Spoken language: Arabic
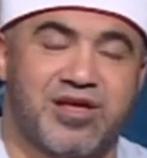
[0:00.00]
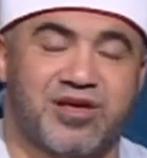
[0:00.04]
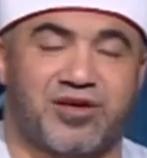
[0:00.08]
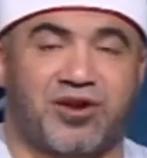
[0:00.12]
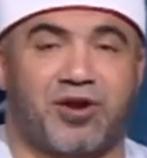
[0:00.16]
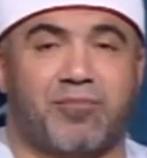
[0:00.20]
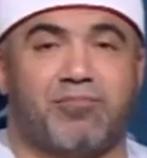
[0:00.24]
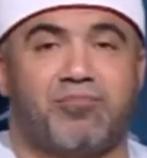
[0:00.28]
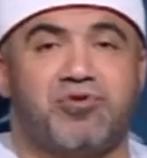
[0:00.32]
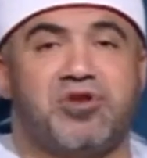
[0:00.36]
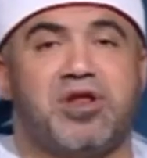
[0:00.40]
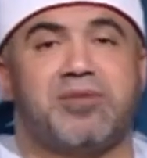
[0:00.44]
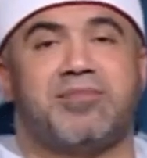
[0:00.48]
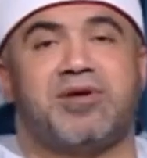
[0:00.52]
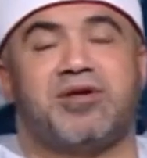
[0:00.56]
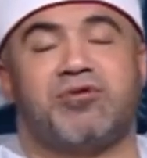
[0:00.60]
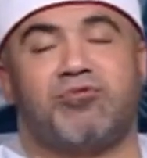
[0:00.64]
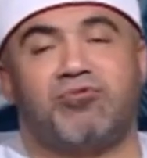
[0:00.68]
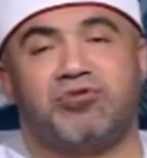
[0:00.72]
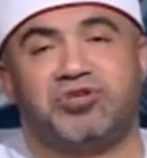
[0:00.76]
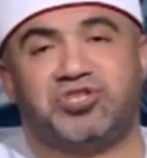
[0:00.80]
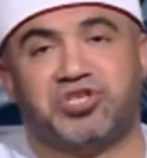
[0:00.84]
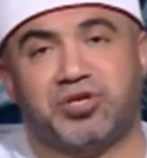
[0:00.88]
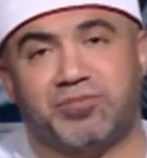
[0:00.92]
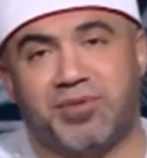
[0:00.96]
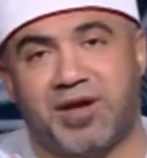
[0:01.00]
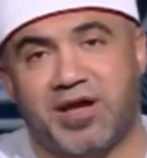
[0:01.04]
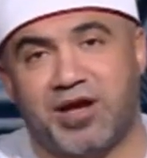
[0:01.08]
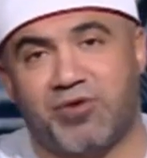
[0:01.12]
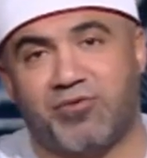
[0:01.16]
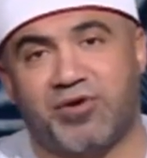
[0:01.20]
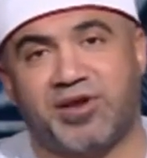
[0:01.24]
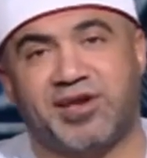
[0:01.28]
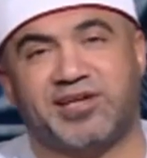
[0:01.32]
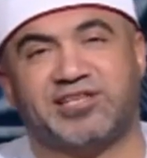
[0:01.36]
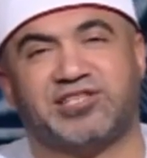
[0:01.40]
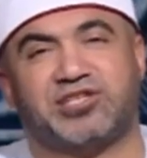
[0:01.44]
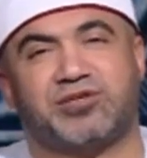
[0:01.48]
ربنا ما يقولش بقى
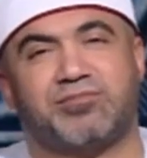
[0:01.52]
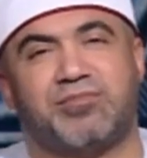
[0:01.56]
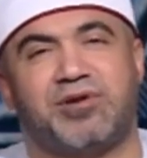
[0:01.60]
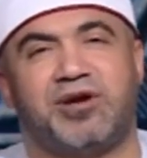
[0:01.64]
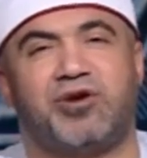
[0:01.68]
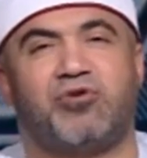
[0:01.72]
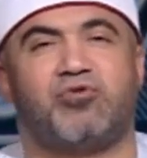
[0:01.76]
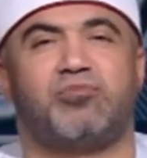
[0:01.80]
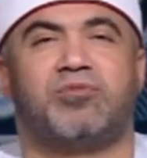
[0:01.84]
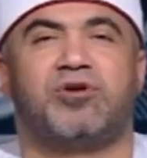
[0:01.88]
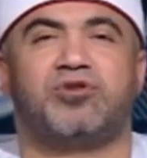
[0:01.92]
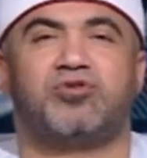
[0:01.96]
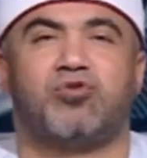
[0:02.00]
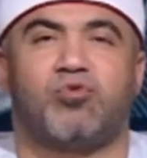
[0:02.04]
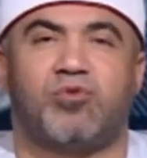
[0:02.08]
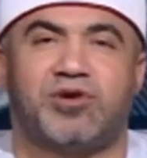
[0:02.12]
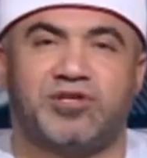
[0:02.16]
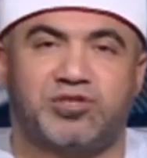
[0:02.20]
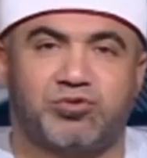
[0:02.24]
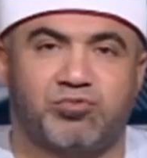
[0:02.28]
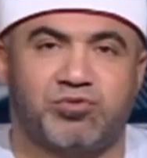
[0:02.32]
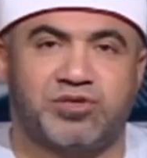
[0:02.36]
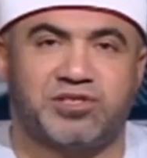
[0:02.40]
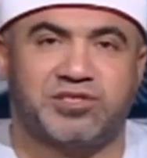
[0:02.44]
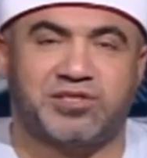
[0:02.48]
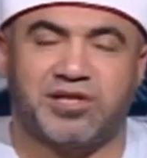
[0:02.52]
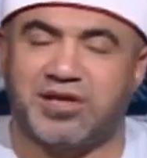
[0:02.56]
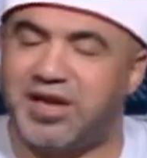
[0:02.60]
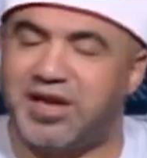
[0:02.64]
ونسمع ما توسوس